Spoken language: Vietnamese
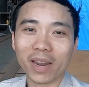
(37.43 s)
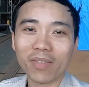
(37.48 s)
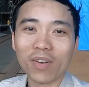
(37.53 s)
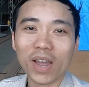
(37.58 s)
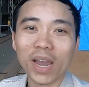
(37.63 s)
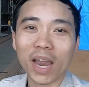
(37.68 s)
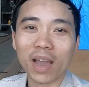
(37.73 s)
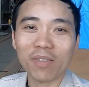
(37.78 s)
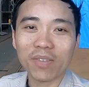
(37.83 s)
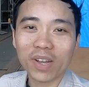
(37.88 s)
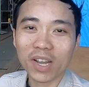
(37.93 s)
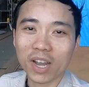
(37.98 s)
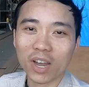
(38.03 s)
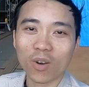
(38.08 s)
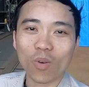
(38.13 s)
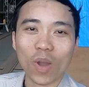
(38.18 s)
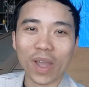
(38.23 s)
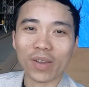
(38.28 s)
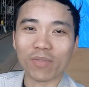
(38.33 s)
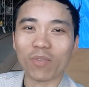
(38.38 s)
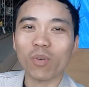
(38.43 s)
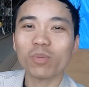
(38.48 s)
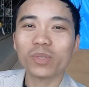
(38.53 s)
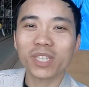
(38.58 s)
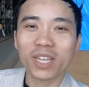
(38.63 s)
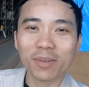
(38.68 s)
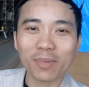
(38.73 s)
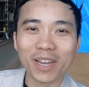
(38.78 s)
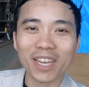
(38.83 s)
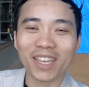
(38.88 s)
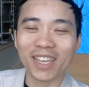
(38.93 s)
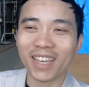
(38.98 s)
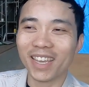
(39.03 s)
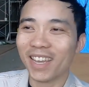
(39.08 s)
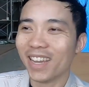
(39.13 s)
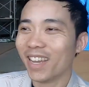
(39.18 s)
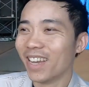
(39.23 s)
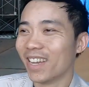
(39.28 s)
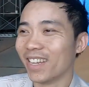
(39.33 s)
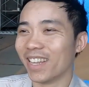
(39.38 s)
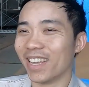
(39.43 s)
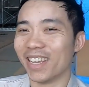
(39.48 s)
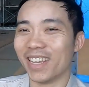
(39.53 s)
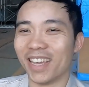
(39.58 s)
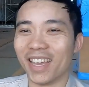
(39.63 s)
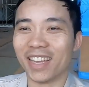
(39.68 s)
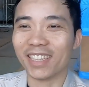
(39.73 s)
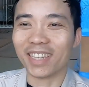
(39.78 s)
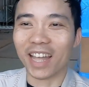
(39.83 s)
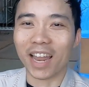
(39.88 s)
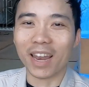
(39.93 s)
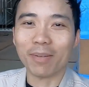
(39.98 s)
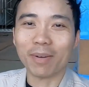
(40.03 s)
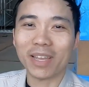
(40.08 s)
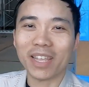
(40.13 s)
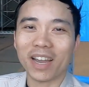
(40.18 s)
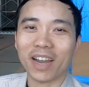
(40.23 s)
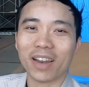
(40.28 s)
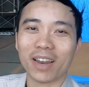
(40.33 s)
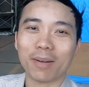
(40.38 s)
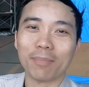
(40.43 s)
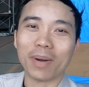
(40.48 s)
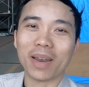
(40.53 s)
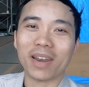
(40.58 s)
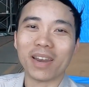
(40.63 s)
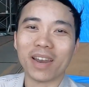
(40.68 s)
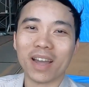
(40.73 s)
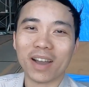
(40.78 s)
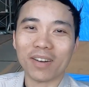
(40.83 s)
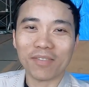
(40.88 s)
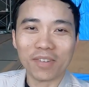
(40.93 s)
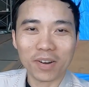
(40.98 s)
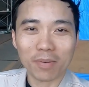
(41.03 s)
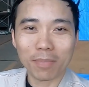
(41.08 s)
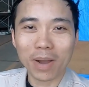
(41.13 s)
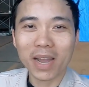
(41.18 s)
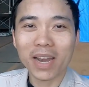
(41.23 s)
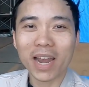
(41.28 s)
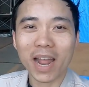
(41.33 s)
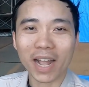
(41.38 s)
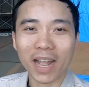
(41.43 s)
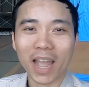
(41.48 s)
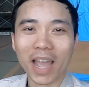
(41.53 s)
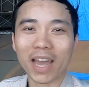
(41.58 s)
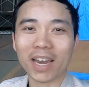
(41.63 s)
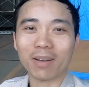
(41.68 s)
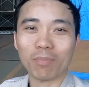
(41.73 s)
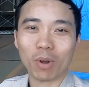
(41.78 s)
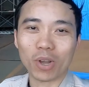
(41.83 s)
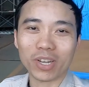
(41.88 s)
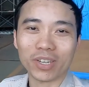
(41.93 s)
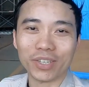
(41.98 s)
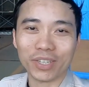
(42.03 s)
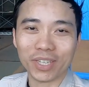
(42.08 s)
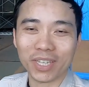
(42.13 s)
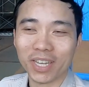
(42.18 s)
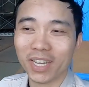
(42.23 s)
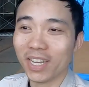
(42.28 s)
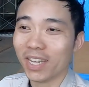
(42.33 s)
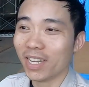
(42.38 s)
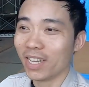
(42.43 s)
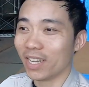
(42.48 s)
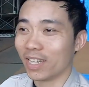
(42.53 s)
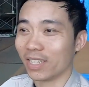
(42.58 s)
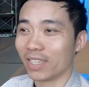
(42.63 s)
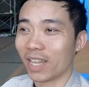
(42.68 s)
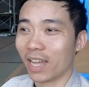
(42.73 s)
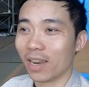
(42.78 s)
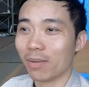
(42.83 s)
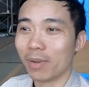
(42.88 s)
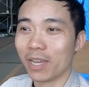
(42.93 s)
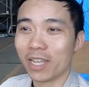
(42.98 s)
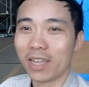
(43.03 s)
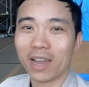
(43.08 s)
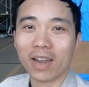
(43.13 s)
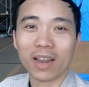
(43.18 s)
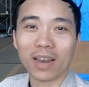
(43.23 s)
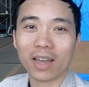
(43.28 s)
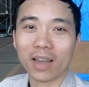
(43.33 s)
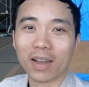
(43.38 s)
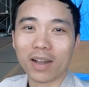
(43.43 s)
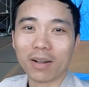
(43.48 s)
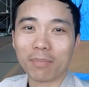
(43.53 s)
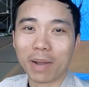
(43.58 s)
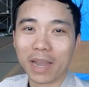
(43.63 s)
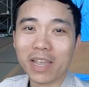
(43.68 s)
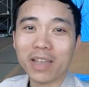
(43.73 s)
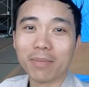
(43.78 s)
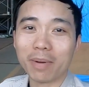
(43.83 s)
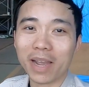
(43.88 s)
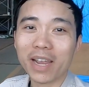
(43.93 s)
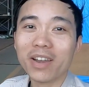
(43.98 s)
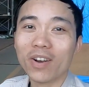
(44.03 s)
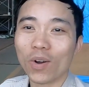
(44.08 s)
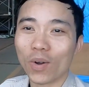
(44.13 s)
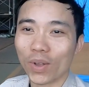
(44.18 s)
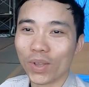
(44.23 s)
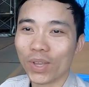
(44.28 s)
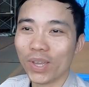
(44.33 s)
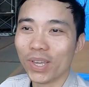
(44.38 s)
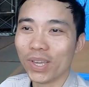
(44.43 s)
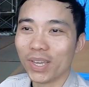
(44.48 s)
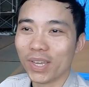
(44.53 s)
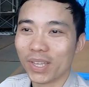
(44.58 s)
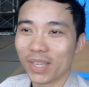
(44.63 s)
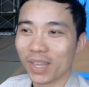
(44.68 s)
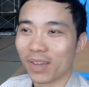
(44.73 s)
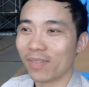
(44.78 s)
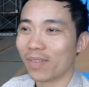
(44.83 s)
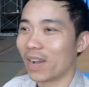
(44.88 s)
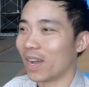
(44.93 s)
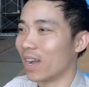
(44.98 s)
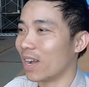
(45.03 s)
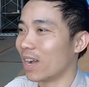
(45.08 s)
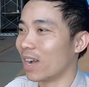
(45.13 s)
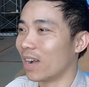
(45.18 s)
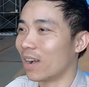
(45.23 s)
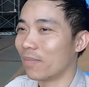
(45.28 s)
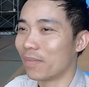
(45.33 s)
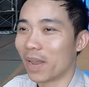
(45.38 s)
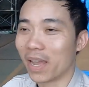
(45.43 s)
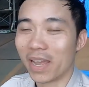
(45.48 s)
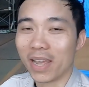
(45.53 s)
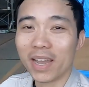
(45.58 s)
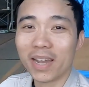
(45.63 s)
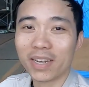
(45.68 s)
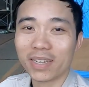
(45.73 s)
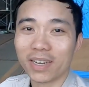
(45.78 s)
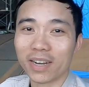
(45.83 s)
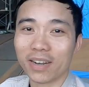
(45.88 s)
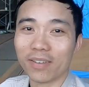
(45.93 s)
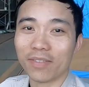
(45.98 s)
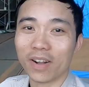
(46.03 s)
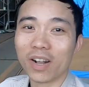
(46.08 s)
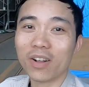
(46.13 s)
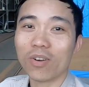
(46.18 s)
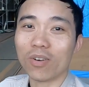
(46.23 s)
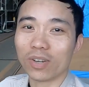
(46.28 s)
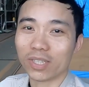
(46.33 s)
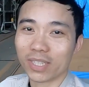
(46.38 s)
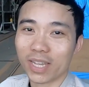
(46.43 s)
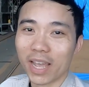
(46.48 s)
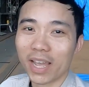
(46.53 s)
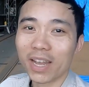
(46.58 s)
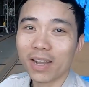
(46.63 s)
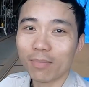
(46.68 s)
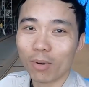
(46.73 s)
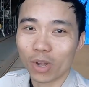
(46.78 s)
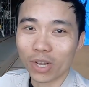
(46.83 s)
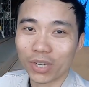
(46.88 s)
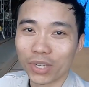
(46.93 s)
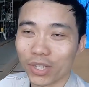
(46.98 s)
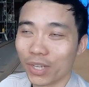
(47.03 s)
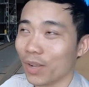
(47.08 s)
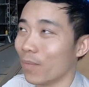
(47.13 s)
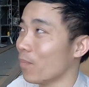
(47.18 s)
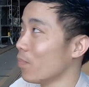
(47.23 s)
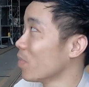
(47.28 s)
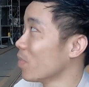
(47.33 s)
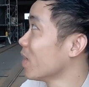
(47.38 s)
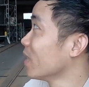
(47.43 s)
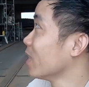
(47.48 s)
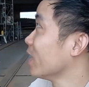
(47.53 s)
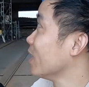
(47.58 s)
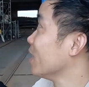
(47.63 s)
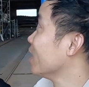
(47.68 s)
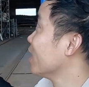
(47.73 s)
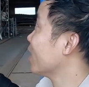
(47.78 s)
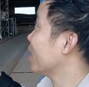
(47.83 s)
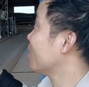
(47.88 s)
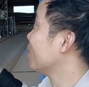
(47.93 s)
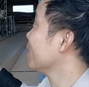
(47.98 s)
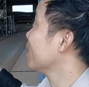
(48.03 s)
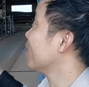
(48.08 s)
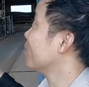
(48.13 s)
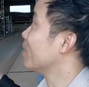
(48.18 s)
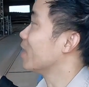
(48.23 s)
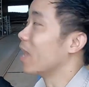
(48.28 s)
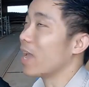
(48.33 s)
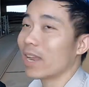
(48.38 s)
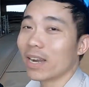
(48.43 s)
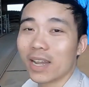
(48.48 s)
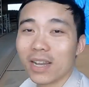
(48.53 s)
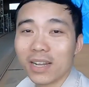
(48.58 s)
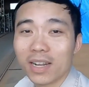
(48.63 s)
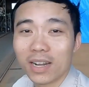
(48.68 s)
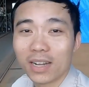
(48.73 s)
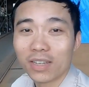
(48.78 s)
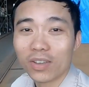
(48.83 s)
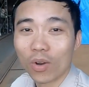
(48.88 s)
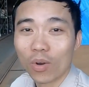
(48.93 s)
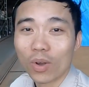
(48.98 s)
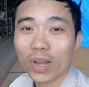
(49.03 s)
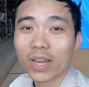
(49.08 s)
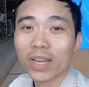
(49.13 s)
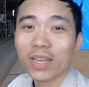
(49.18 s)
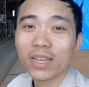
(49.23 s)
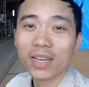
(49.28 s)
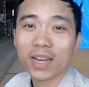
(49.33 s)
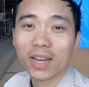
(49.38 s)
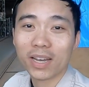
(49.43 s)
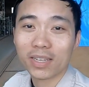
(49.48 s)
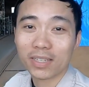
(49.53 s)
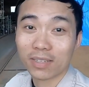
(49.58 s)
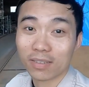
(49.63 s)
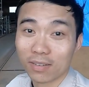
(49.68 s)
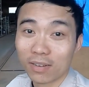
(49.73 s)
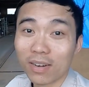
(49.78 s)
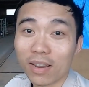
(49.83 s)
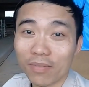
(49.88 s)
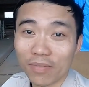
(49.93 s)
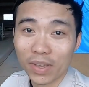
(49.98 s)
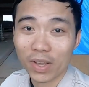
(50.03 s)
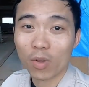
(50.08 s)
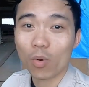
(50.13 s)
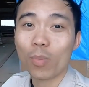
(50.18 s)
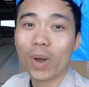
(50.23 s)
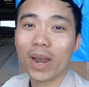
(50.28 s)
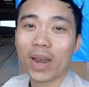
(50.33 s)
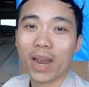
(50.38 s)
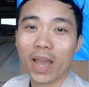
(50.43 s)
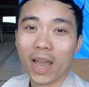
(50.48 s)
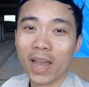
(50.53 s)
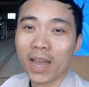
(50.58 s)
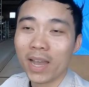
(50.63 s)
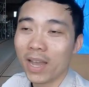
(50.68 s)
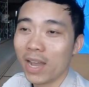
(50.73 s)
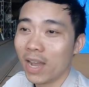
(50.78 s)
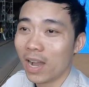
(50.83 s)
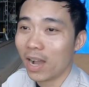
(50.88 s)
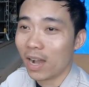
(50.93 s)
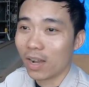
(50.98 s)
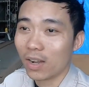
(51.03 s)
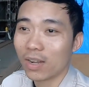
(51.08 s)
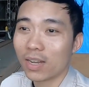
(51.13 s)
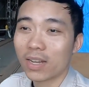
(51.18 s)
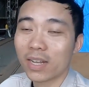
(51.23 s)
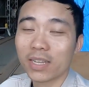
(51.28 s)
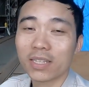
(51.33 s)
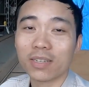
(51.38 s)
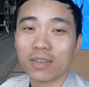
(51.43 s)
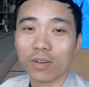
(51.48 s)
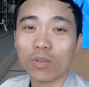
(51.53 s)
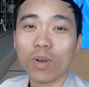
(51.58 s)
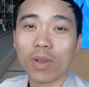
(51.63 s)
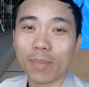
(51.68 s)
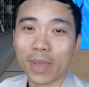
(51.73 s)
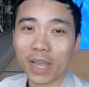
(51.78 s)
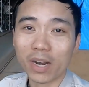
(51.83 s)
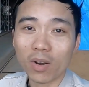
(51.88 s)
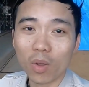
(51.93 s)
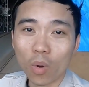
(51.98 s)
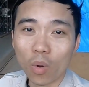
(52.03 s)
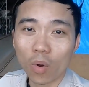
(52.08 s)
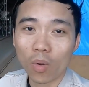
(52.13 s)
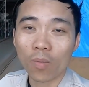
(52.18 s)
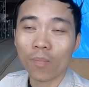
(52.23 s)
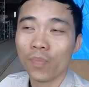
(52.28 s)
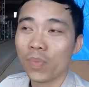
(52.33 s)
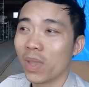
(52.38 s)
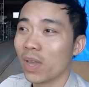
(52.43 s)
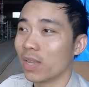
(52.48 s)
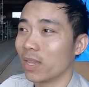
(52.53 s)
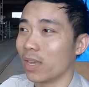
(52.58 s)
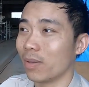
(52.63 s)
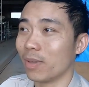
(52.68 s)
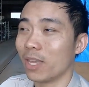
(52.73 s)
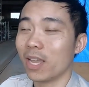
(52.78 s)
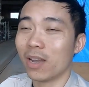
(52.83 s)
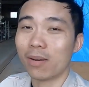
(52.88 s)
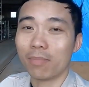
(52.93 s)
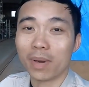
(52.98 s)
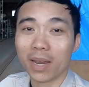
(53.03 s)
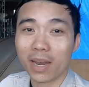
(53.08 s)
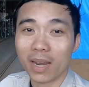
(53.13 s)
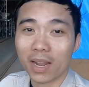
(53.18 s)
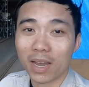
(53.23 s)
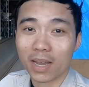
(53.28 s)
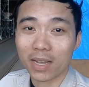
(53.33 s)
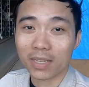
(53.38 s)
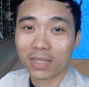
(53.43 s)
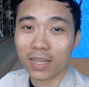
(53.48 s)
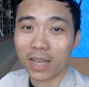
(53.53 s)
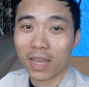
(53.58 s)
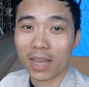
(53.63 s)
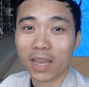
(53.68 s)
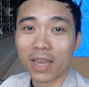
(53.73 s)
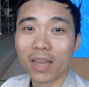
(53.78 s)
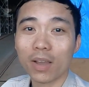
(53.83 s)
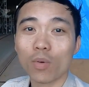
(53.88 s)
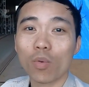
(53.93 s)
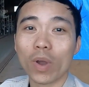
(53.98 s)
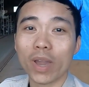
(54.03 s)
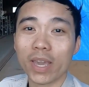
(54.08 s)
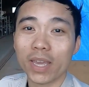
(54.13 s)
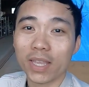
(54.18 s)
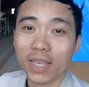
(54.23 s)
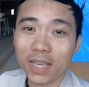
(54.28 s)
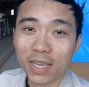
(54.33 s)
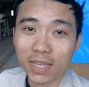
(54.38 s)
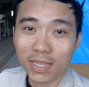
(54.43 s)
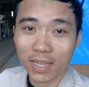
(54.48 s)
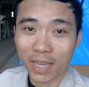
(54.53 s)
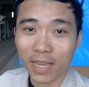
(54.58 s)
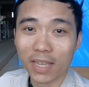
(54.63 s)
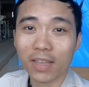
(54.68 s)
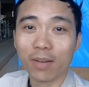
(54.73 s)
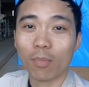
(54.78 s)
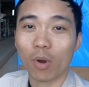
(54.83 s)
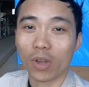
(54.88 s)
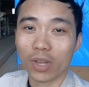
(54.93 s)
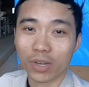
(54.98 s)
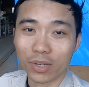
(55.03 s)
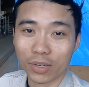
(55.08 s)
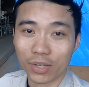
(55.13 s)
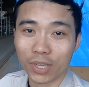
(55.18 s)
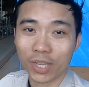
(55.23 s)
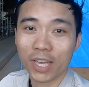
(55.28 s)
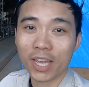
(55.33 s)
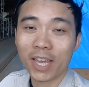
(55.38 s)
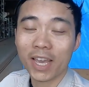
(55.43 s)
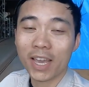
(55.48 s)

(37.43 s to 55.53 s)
đã quay lại với kênh Hoàng Phúc CB Thì hiện tại là bây giờ là mình à, vừa mới ra ca nè mọi người Hiện tại là bây giờ là 7 giờ mấy rồi Nhưng mà hôm nay trời vẫn còn sáng á mọi người Thì à, bây giờ mình đang đứng ở chỗ cái xưởng làm việc của mình nè Ở cái xưởng ngoài biển luôn Thì bây giờ mình sẽ quay chia sẻ cho mọi người